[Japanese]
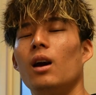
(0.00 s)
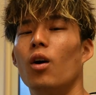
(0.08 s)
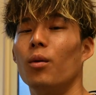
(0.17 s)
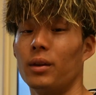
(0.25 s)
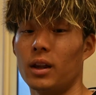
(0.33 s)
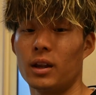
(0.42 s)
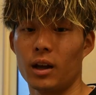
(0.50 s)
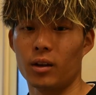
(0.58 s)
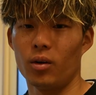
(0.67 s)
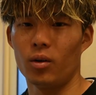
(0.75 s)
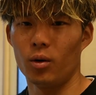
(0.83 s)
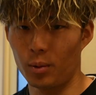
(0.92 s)
お見せしたい
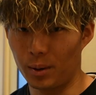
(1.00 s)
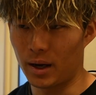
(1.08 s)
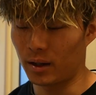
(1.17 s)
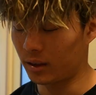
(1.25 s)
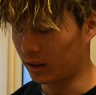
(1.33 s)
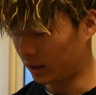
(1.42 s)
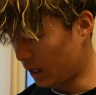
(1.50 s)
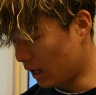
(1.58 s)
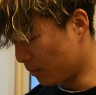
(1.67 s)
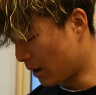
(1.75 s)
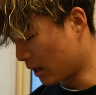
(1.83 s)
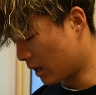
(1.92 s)
と思います。
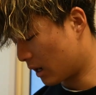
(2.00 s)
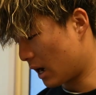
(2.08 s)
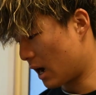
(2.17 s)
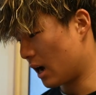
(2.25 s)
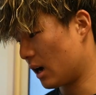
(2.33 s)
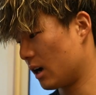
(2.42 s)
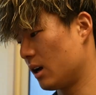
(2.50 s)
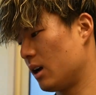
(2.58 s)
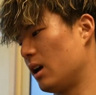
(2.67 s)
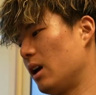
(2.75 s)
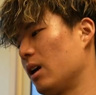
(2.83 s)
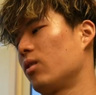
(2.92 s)
で、今から、
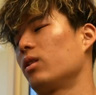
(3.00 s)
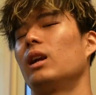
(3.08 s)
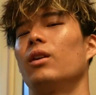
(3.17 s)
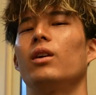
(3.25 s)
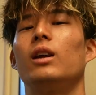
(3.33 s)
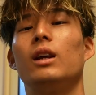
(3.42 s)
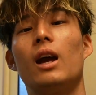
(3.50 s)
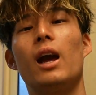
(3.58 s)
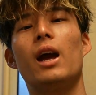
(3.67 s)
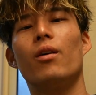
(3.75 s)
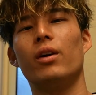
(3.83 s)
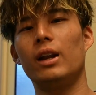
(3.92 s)
えー、こちらの
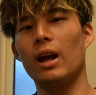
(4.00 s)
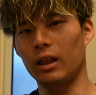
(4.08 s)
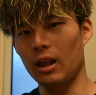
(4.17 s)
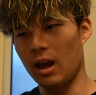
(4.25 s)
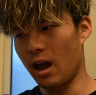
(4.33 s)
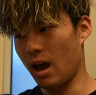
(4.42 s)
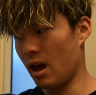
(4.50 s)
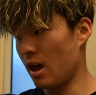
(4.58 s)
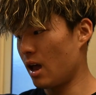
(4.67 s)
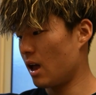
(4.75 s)
EA を入れて、